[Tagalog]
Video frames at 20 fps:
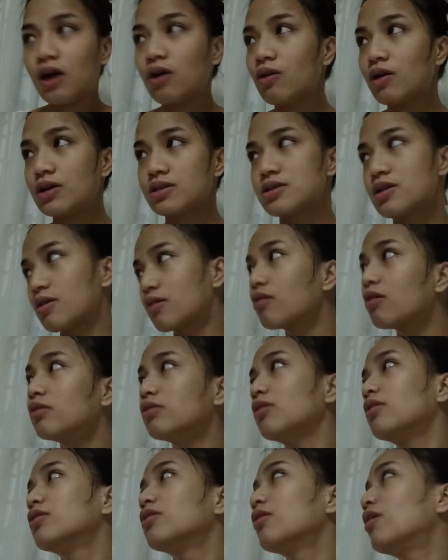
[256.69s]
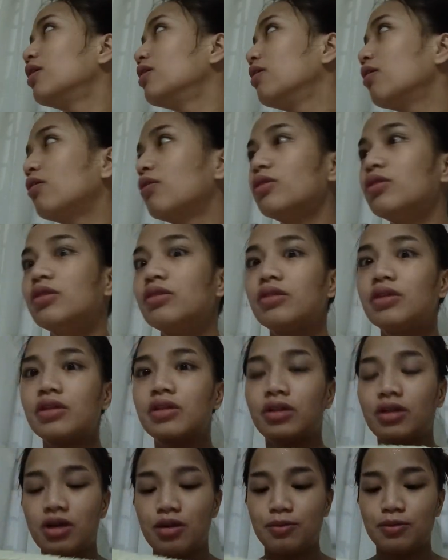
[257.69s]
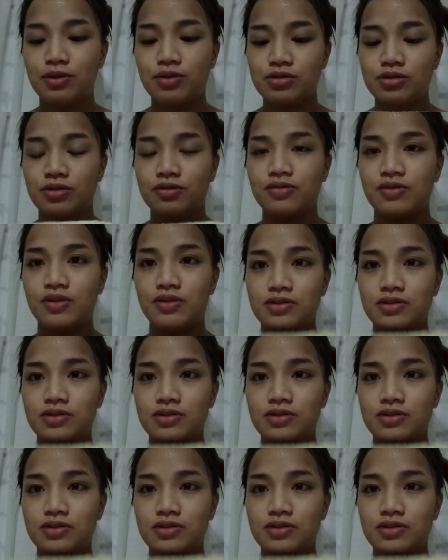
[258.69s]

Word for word: Ako kasi kung ano yung tuwalya ko, yun yung ginagamit ko sa